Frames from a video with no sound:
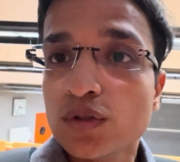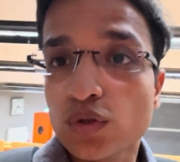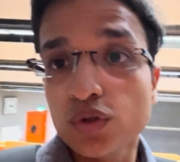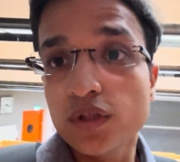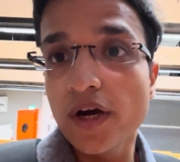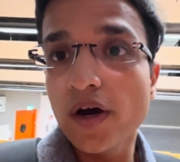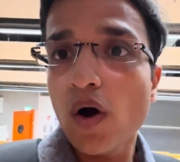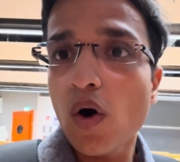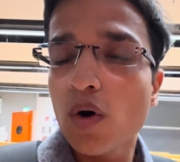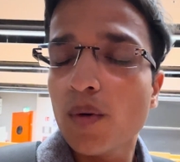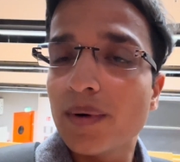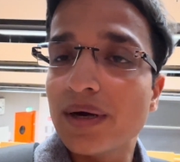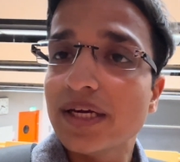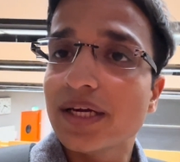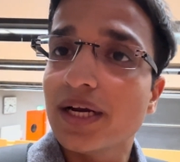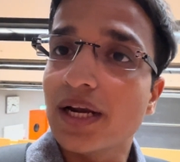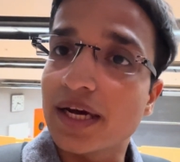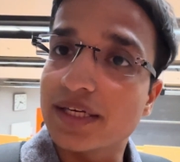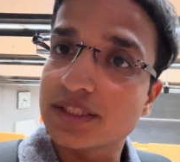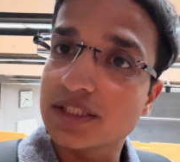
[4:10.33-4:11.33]
तो देखा होगा भाई
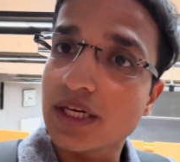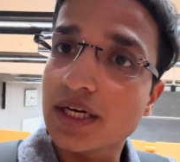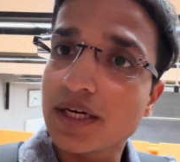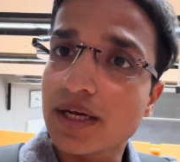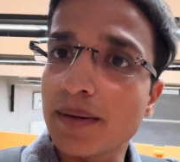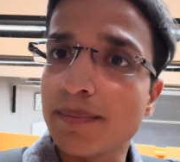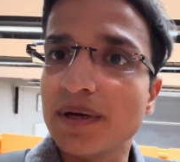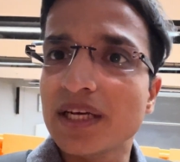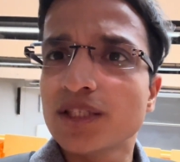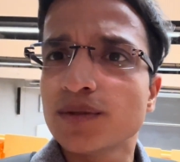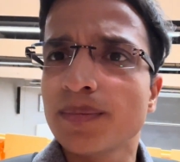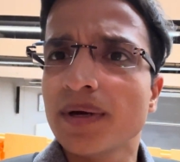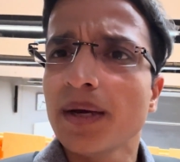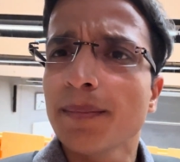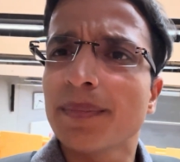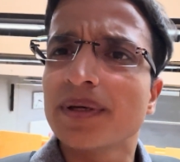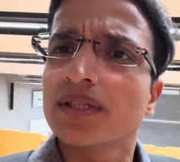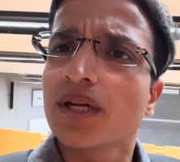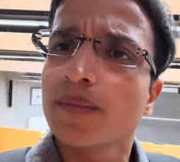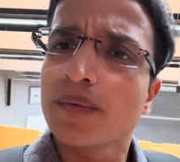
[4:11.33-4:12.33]
कि लेक्चर के बीच में
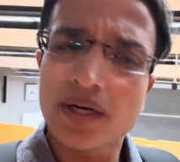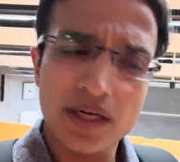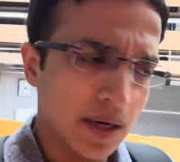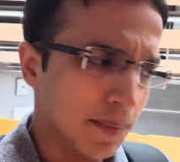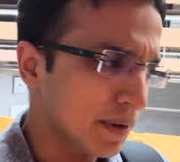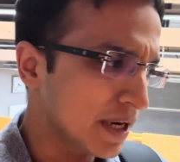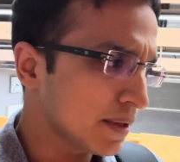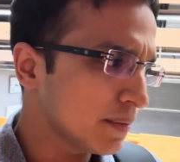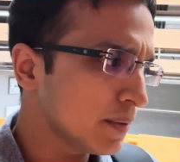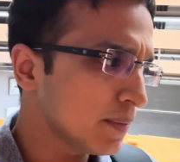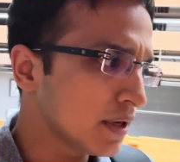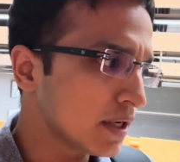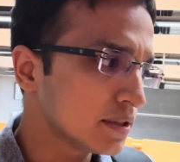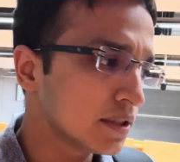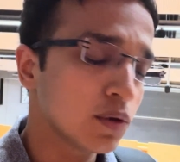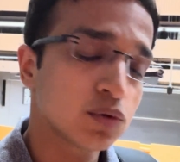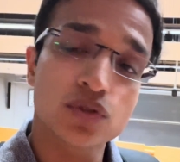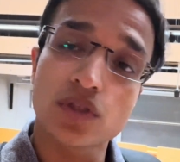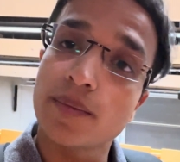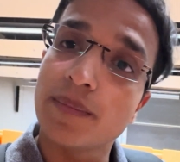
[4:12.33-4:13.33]
पंद्रह मिनट का ब्रेक भी मिला
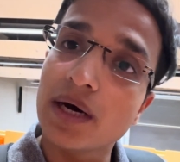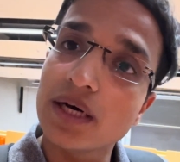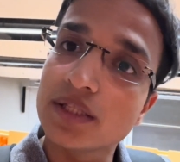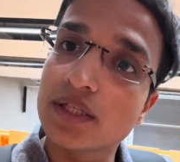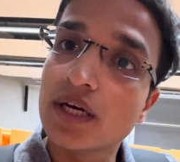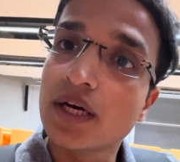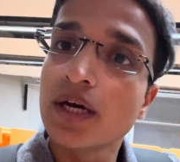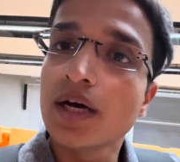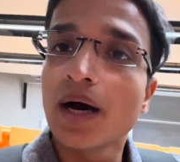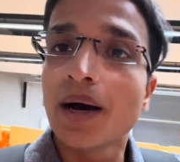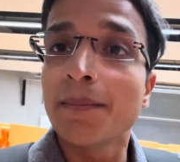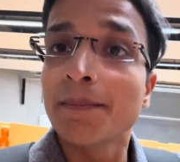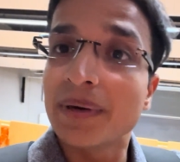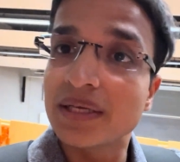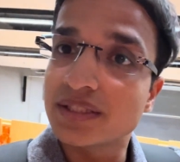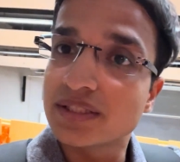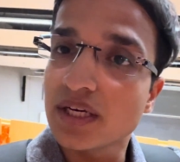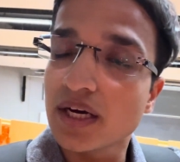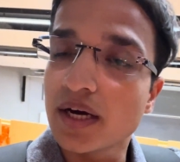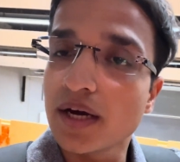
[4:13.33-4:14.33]
था उसके बाद हम
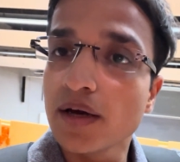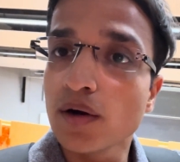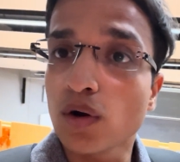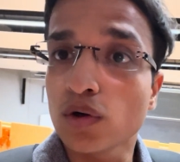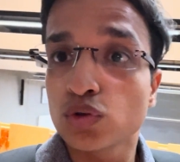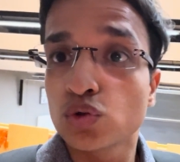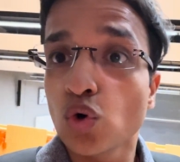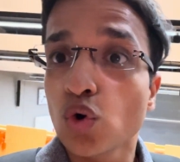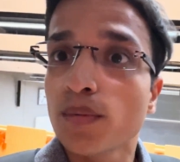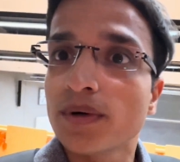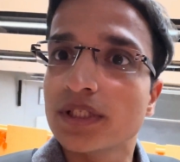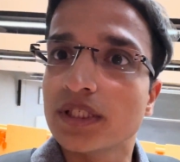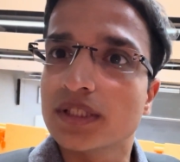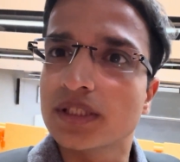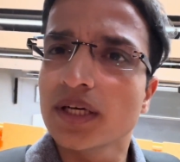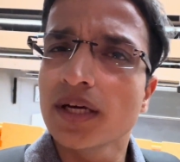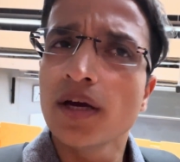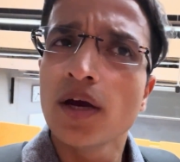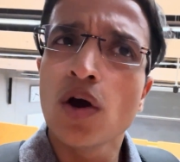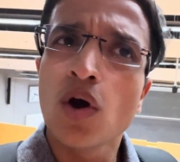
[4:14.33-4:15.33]
मेंसा गए और दो बजे
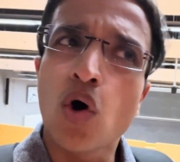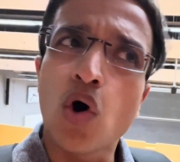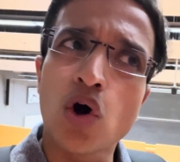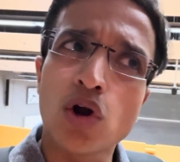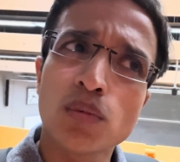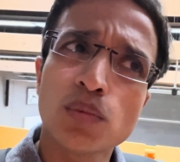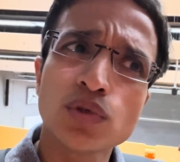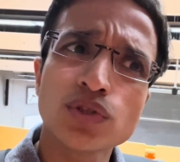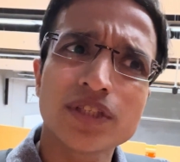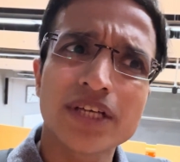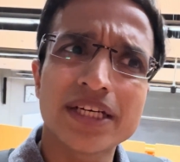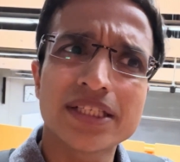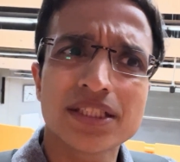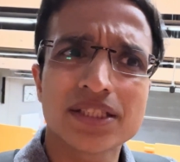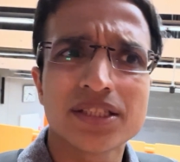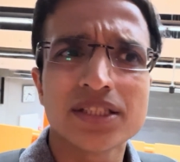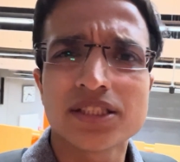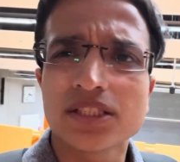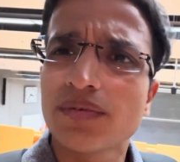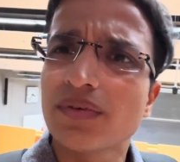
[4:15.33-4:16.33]
से ऑलमोस्ट कह
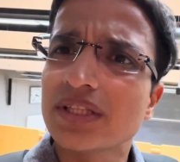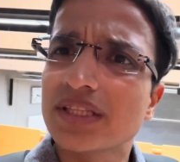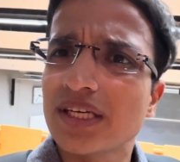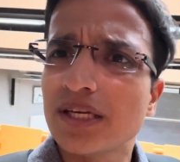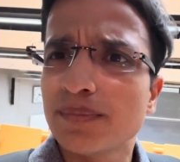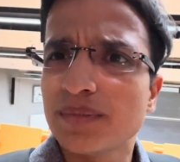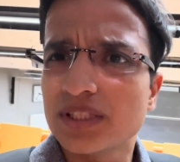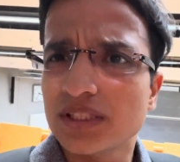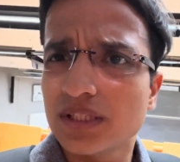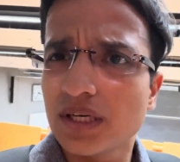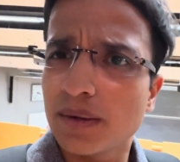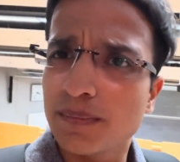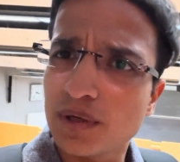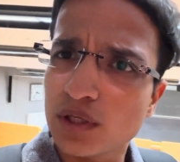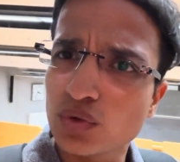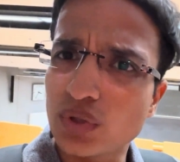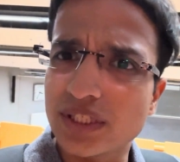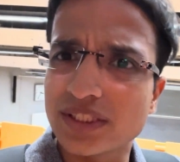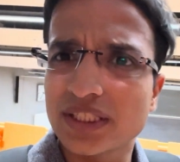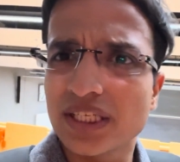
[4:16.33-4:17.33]
सकते हैं सवा तीन बजे तक अपना
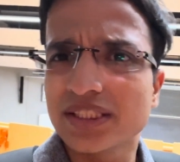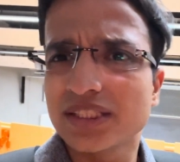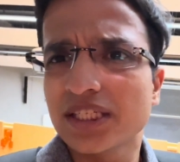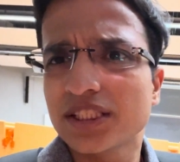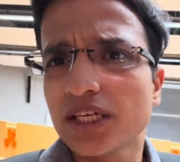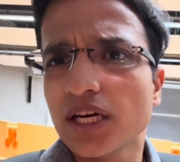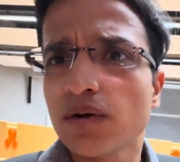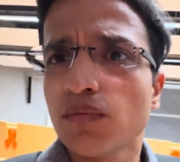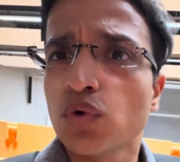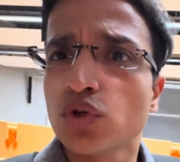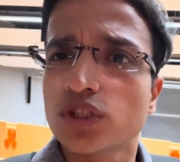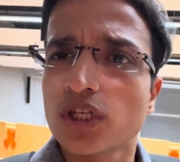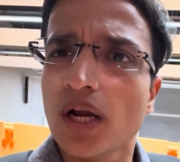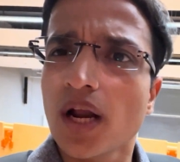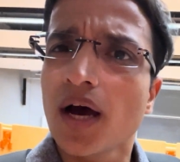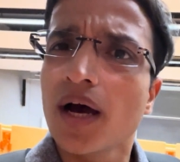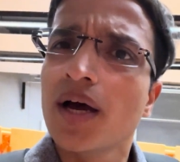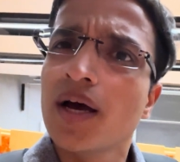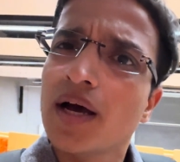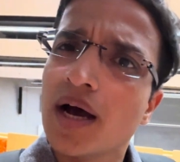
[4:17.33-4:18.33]
जो एक्सरसाइज सेशन है वो
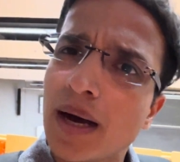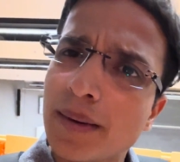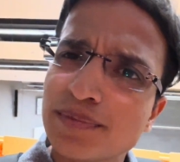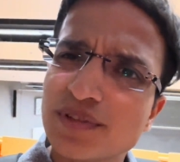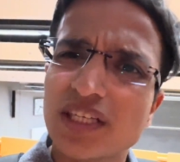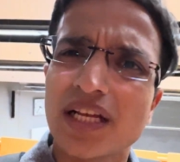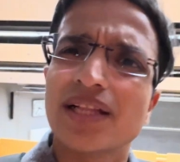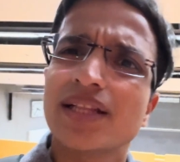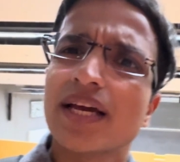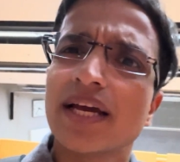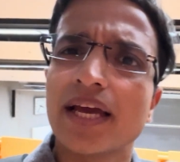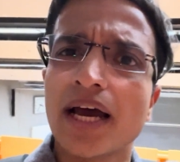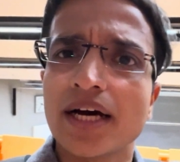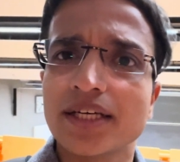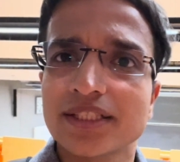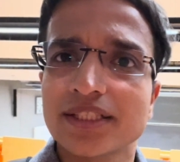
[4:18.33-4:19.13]
चला अब चलते हैं यहाँ